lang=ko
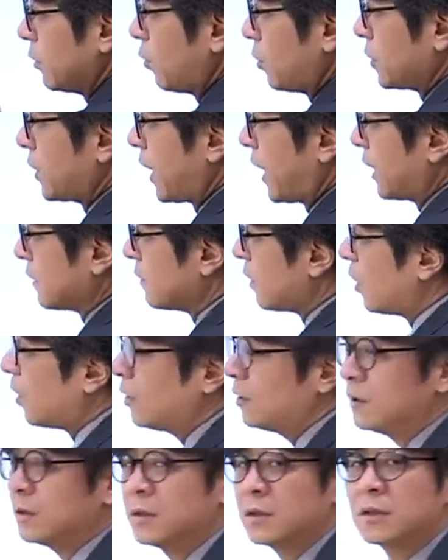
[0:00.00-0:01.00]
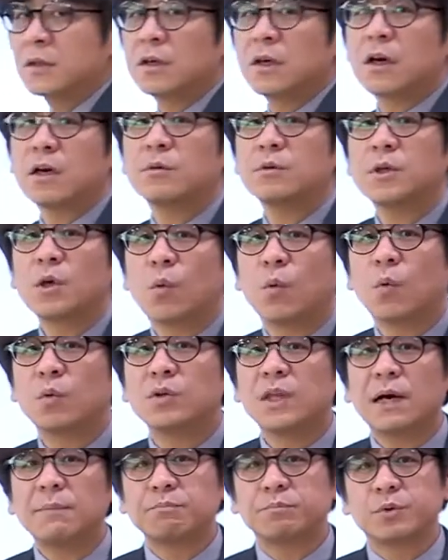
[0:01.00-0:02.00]
곳에 가서 여러분이
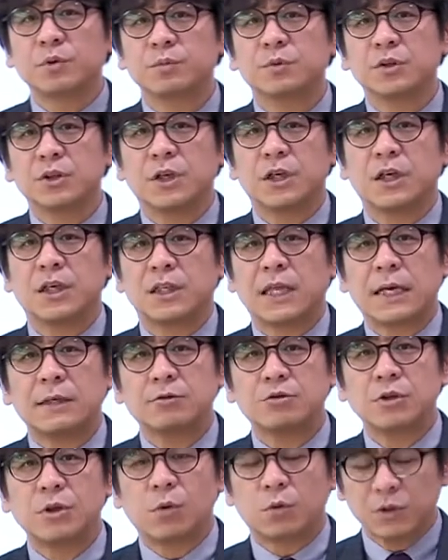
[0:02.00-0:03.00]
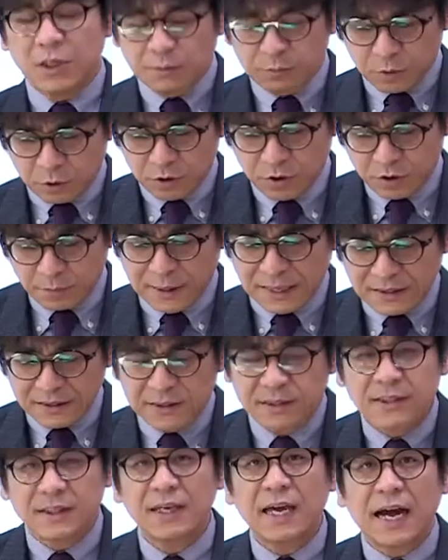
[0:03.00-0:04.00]
오답 부분을 단순히 오답 노트를
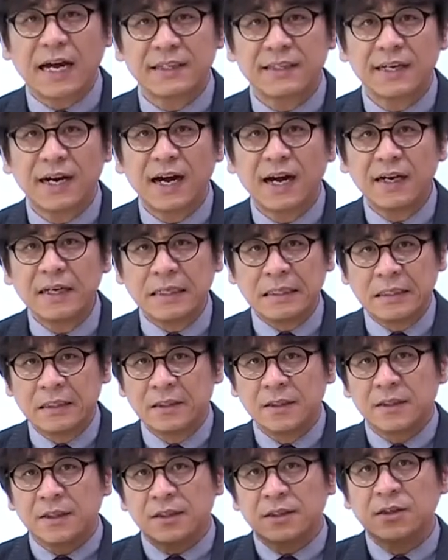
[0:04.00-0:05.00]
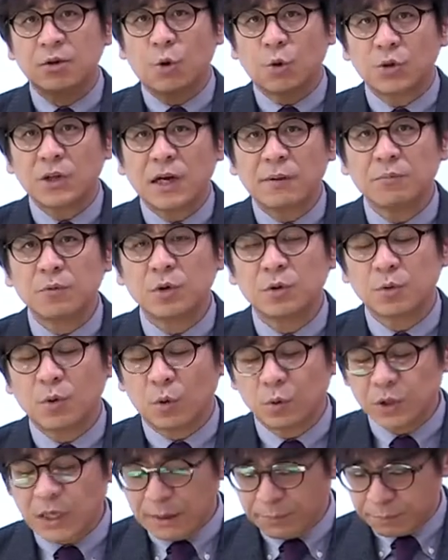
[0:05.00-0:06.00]
만드는 게 아니라 그
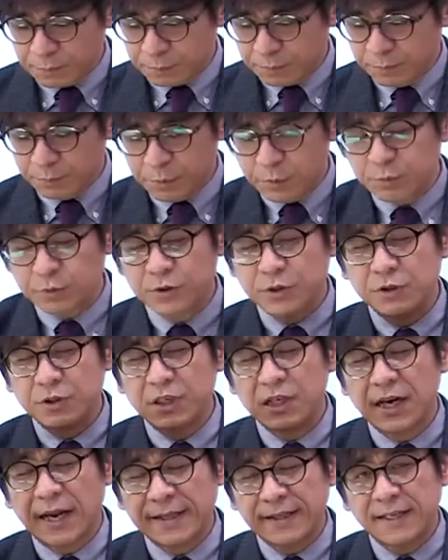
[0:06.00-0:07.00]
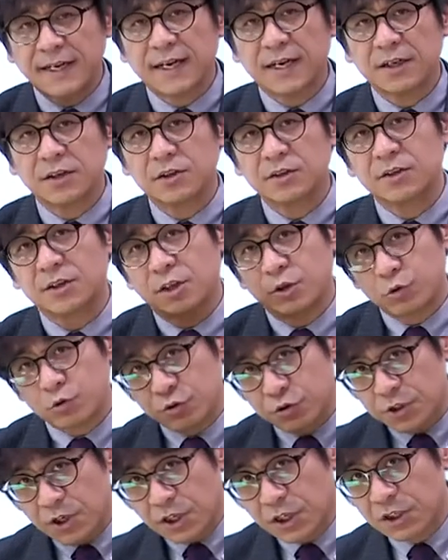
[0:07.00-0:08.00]
오답 부분이 나타난 것들이
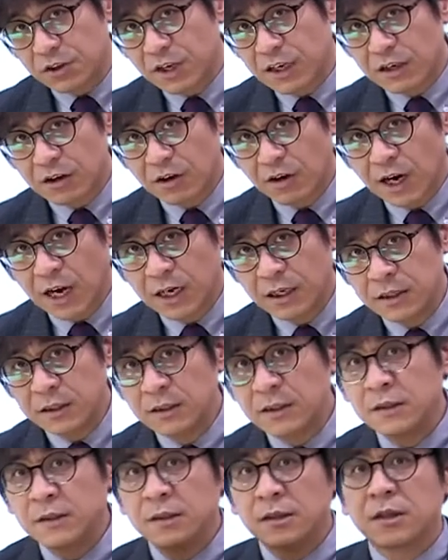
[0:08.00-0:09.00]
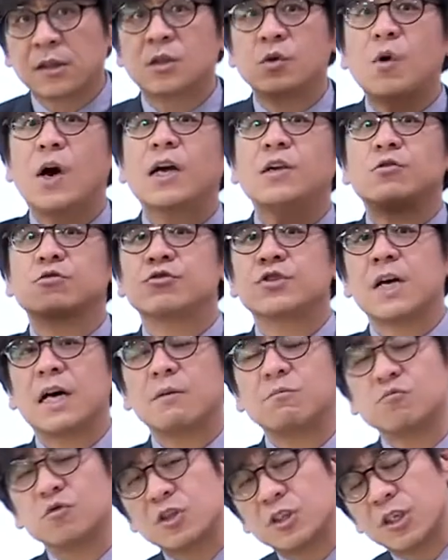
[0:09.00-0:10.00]
누적이 되는 거랑 그와
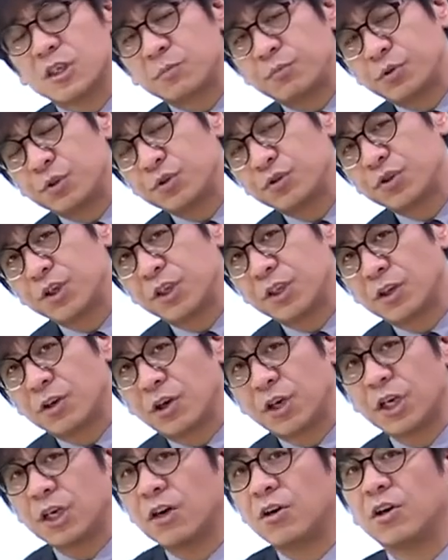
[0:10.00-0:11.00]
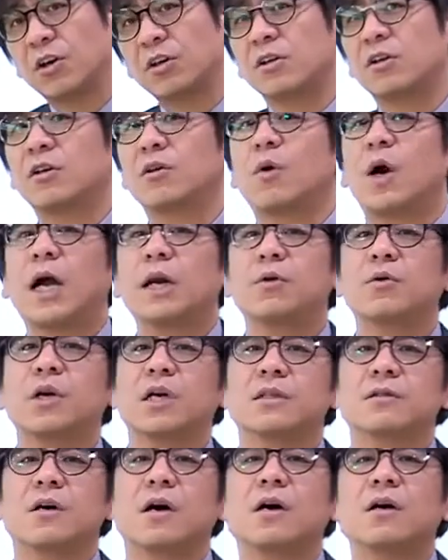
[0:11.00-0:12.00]
유사한 문제를 풀 수 있는 거, 이런 것들을
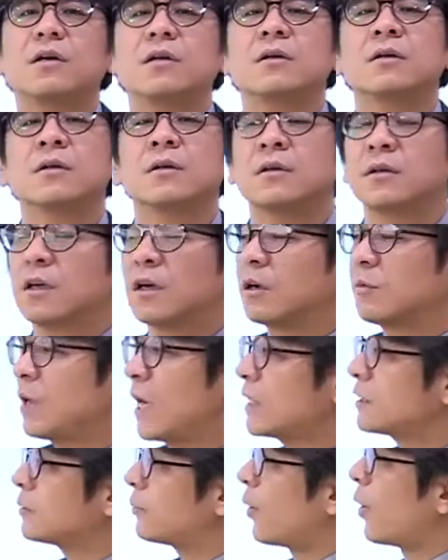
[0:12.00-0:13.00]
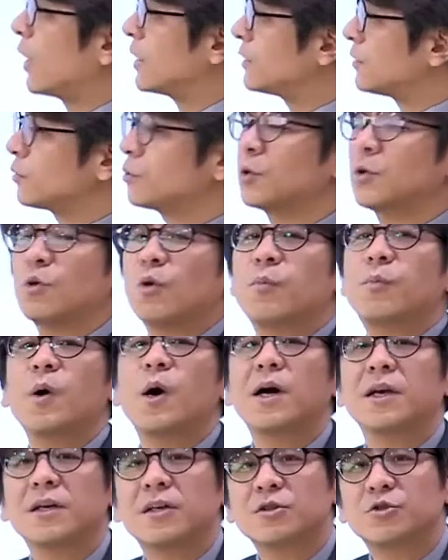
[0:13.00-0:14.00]
활용해서 여러분의 학습의 완성도를
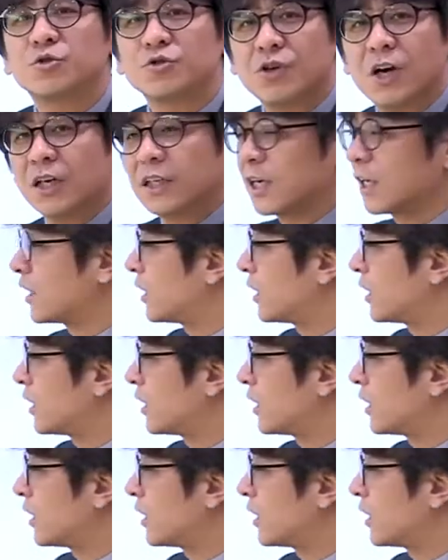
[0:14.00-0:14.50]
높여가는 것이 중요하다.